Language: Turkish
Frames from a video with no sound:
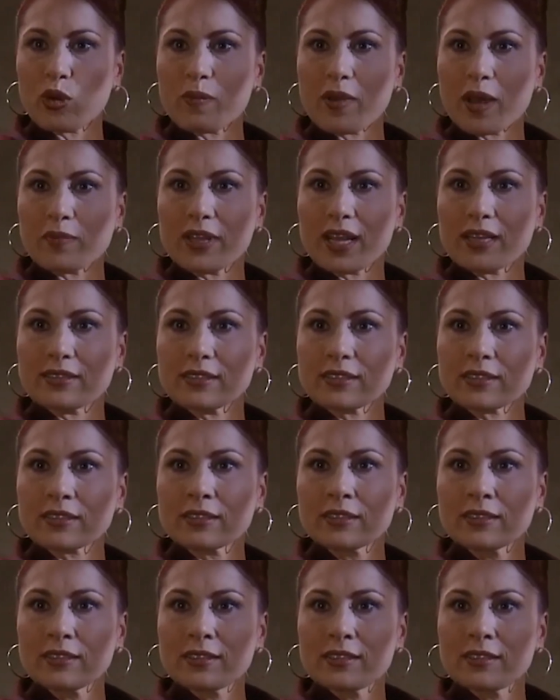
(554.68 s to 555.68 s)

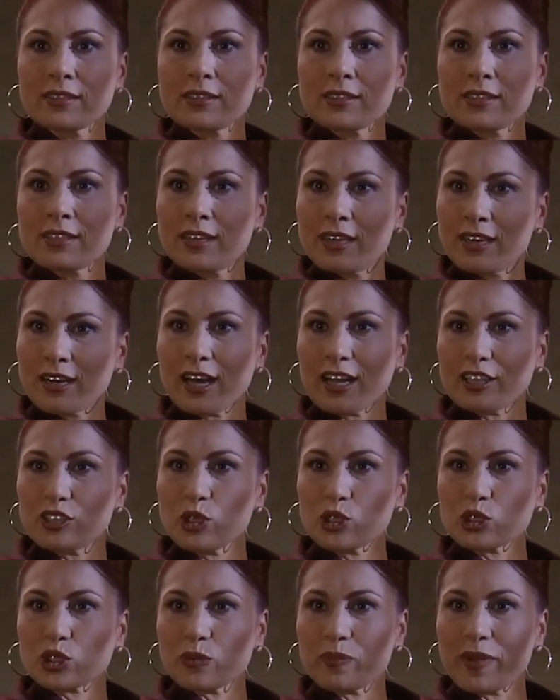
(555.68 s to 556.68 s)
görmemdendir.
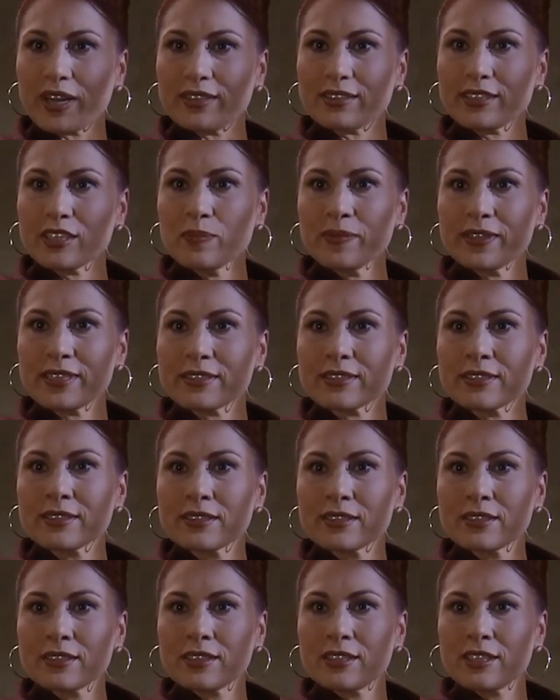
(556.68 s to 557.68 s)
Anlıyorsun beni değil mi?
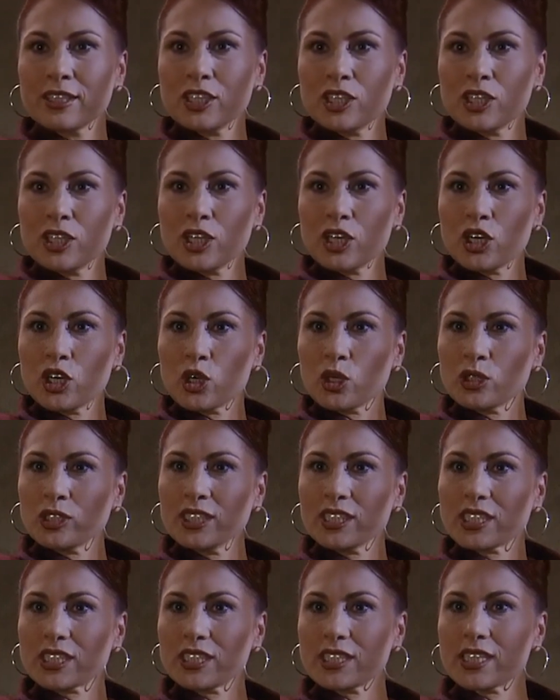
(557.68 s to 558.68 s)

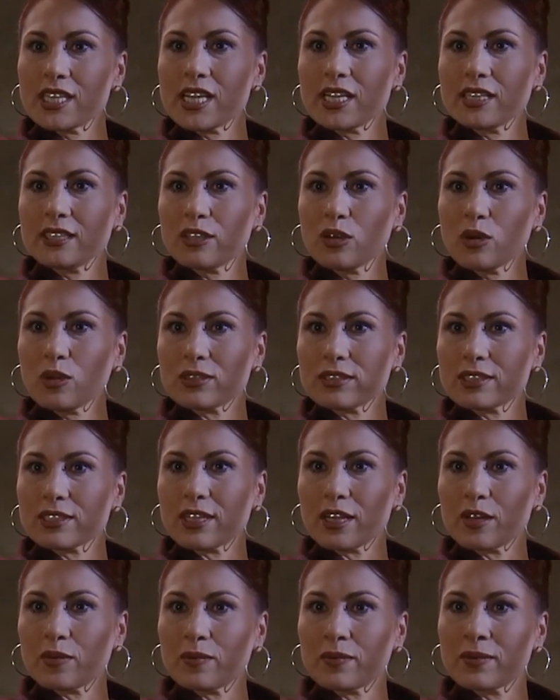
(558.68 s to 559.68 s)
Onun için yerinde
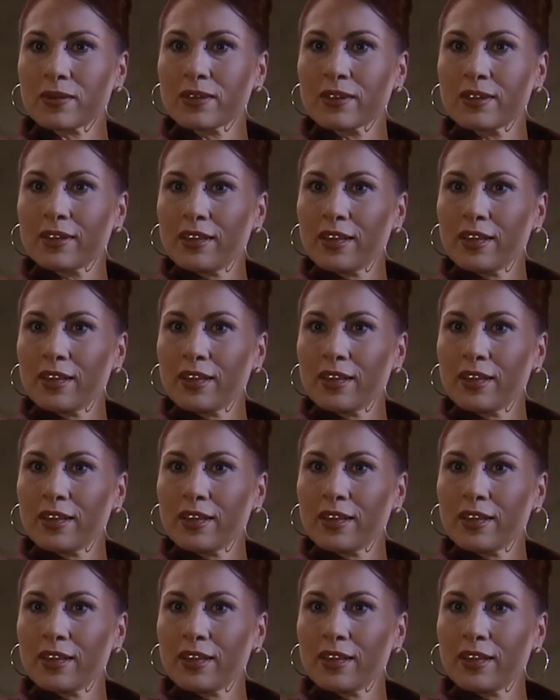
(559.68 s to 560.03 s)
olsam